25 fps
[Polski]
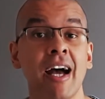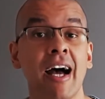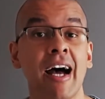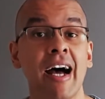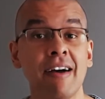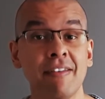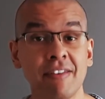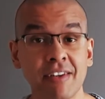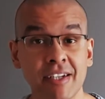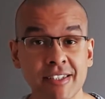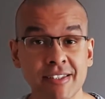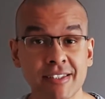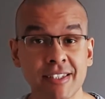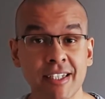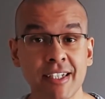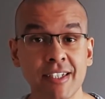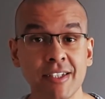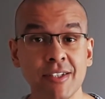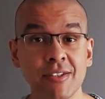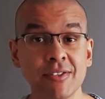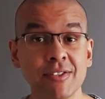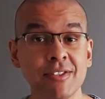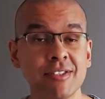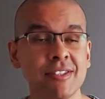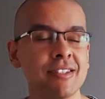A
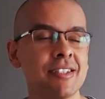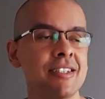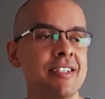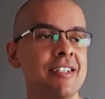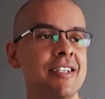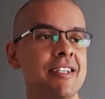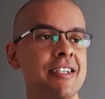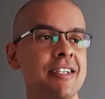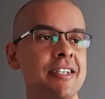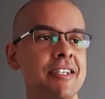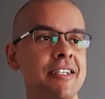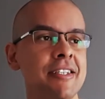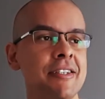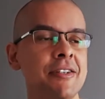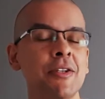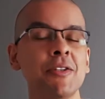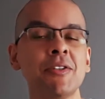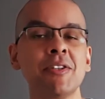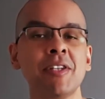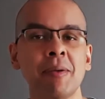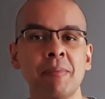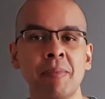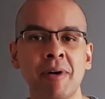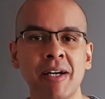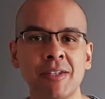wracając e, do
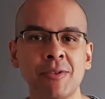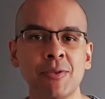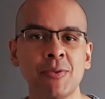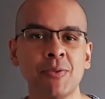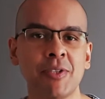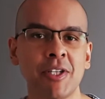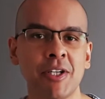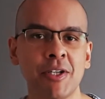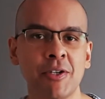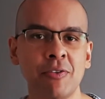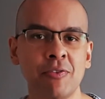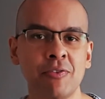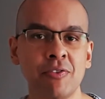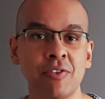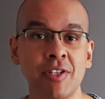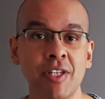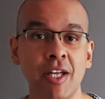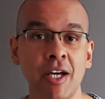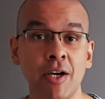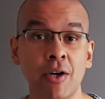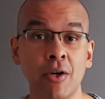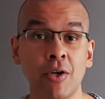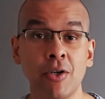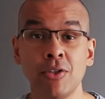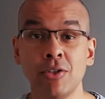tematu tego
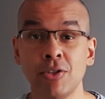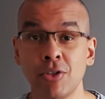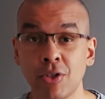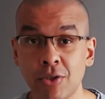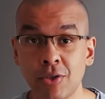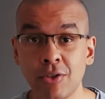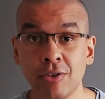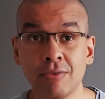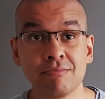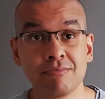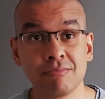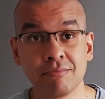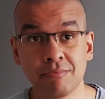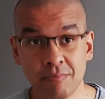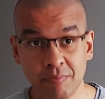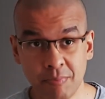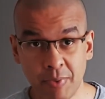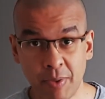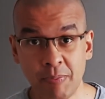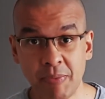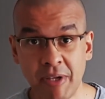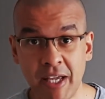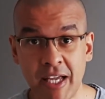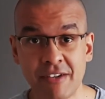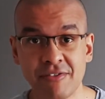wideo, to
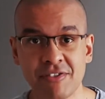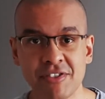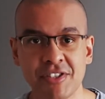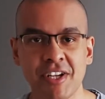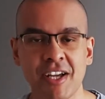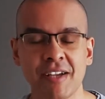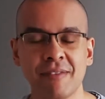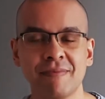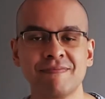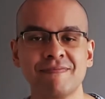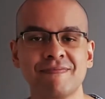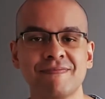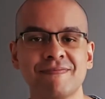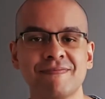po pierwsze,